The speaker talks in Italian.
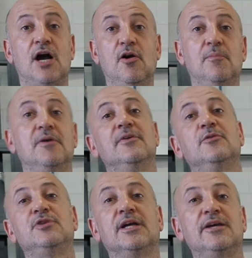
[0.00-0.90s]
Ciao,
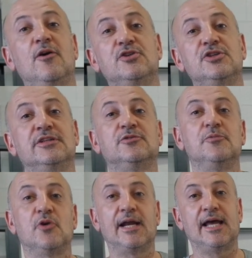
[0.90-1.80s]
benvenuti anche oggi
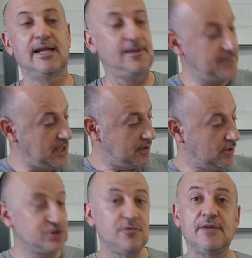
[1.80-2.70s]
sul mio canale.
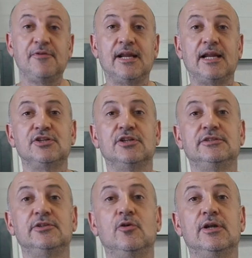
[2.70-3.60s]
Oggi vorrei fare
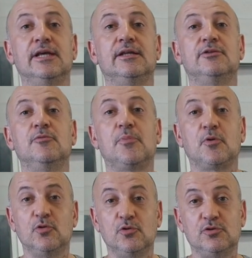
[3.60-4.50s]
l'accensione di un
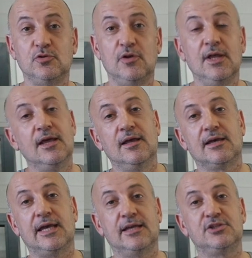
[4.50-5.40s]
prodotto
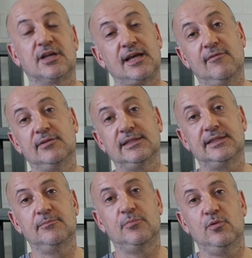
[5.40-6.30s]
che cercavo da
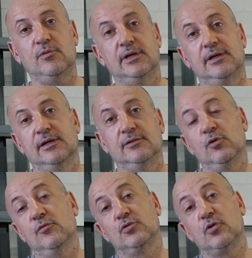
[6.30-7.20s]
tempo, eh,
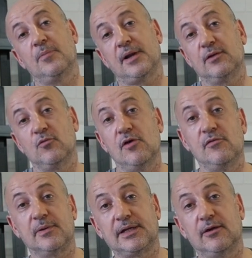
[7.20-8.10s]
non l'ho voluto comprare
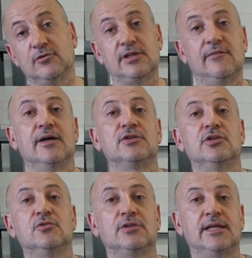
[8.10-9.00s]
nuovo perché costava
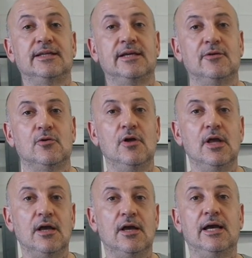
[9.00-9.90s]
180 euro,
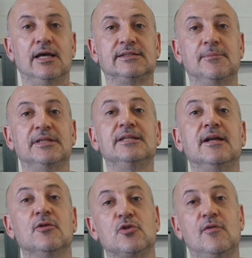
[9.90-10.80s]
eh,
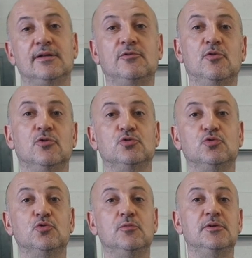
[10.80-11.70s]
stamattina l'ho trovato
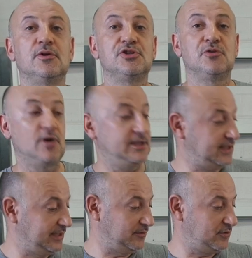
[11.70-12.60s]
su subito a
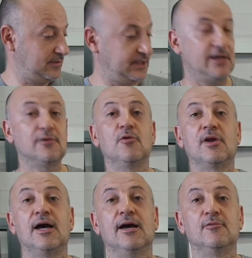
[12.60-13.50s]
50 euro, era
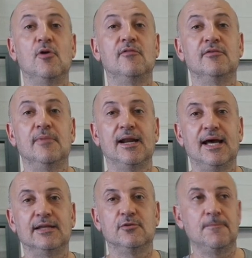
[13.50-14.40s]
ancora nuovo,
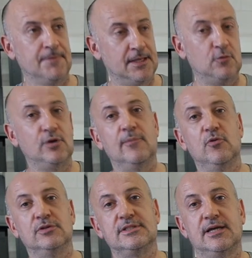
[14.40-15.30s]
imballato, qui a
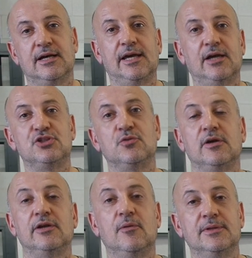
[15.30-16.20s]
Monza che è a
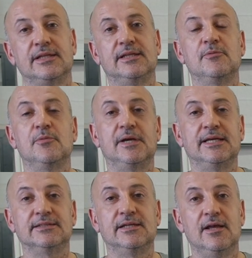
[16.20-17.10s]
5 km dal mio
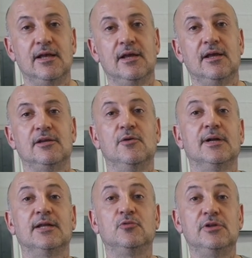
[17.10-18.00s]
paese, gli ho
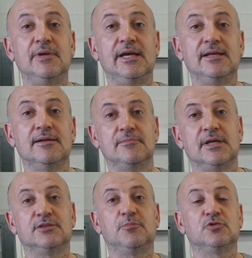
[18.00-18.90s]
mandato un'email,
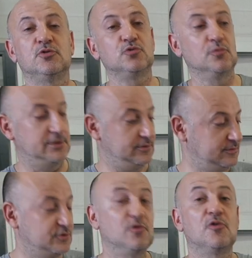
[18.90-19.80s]
mi ha risposto
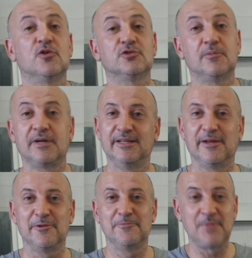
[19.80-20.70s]
subito, sono corso a
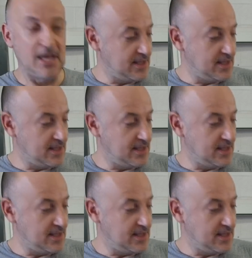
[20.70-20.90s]
prenderlo.